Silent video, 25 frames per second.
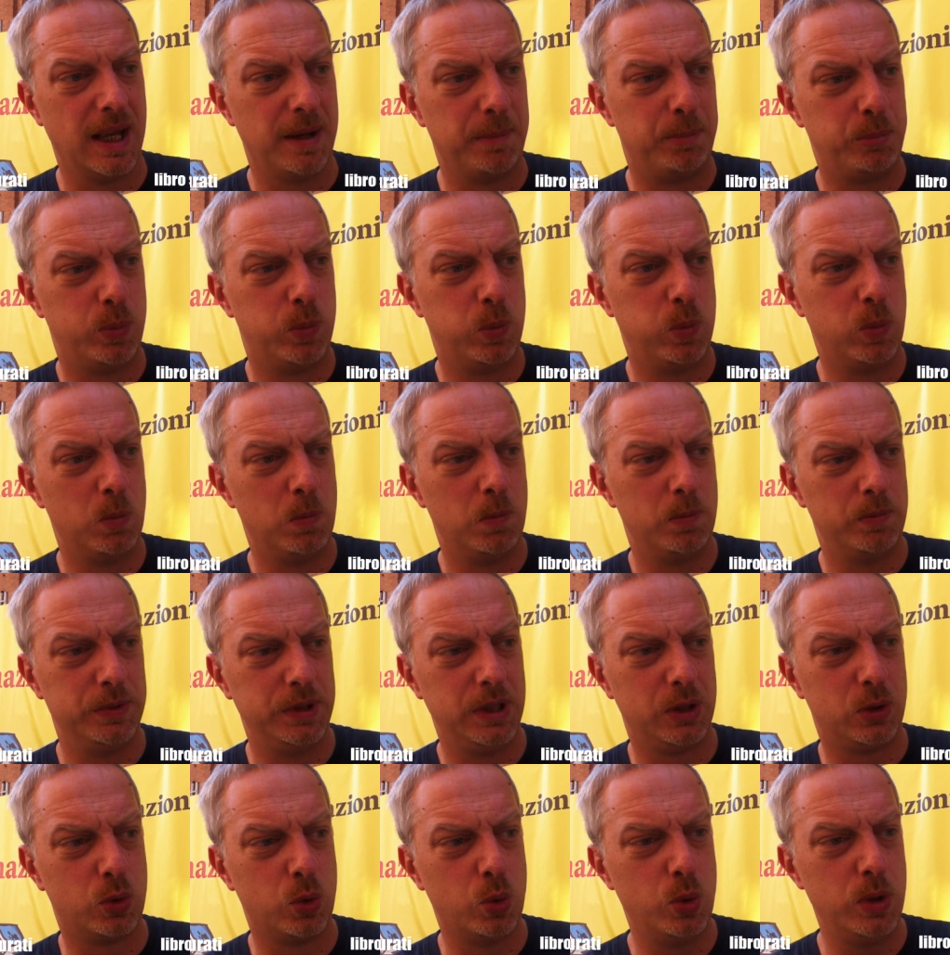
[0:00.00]
ha,
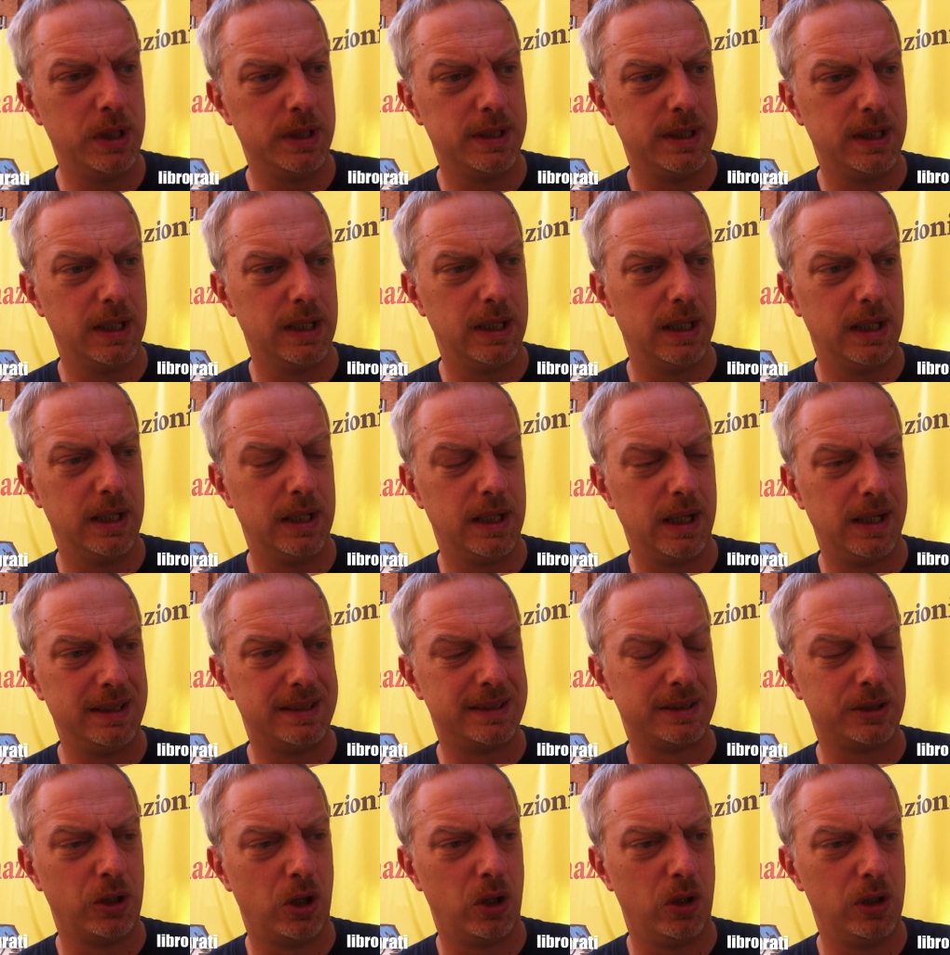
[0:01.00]
di cui eh, eh,
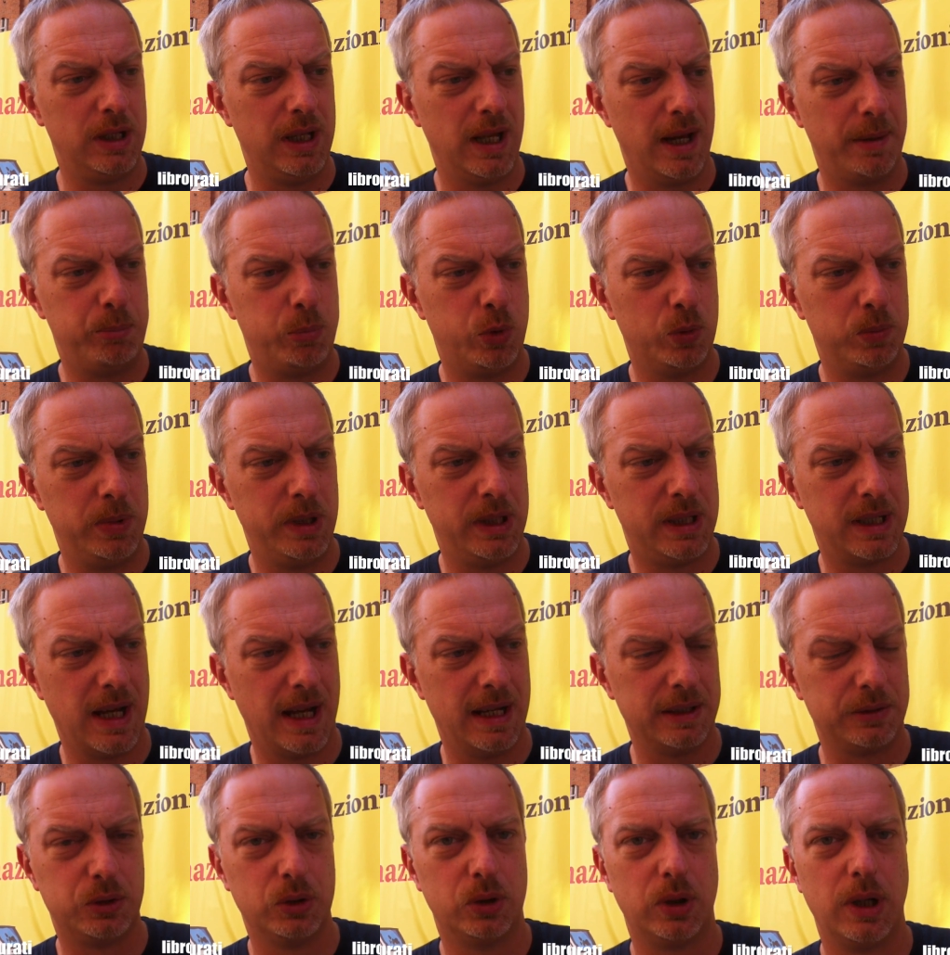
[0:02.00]
Rizzoli ha
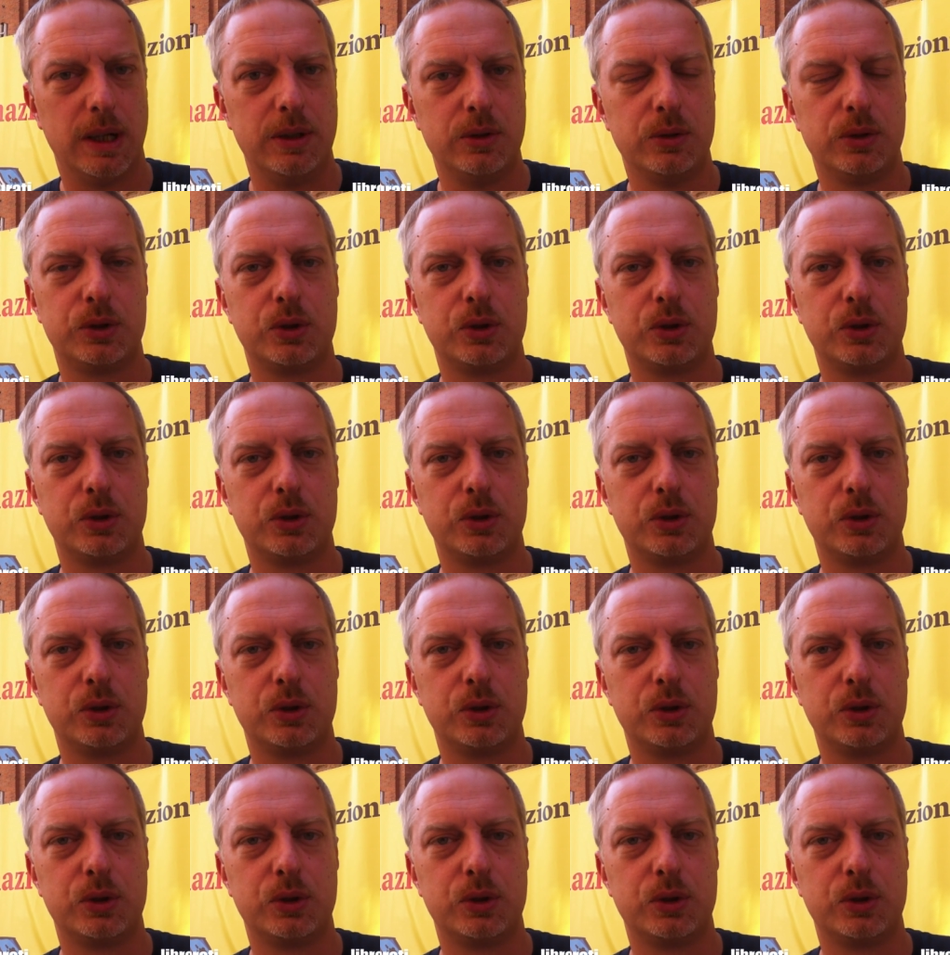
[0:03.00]
pubblicato l'anno